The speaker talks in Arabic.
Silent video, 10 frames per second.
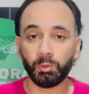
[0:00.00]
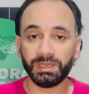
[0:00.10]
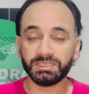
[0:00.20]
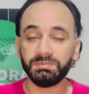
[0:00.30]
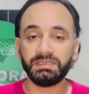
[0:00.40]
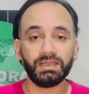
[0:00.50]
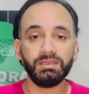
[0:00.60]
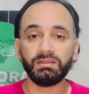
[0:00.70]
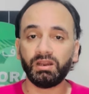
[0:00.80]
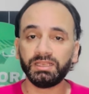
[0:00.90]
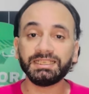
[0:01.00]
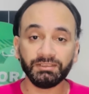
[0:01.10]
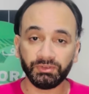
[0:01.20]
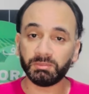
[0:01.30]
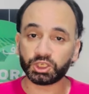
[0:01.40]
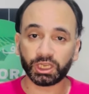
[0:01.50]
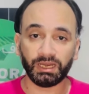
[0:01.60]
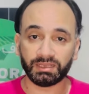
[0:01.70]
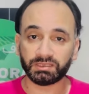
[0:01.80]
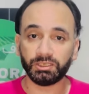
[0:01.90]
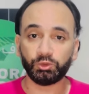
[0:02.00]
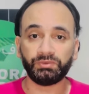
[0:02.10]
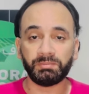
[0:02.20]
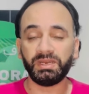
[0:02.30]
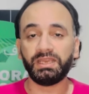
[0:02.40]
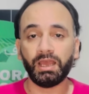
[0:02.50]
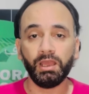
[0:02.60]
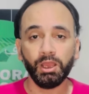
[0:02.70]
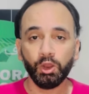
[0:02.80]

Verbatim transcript: مميز بالتاكيد تردد ان في مشاكل حصلت له في امريكا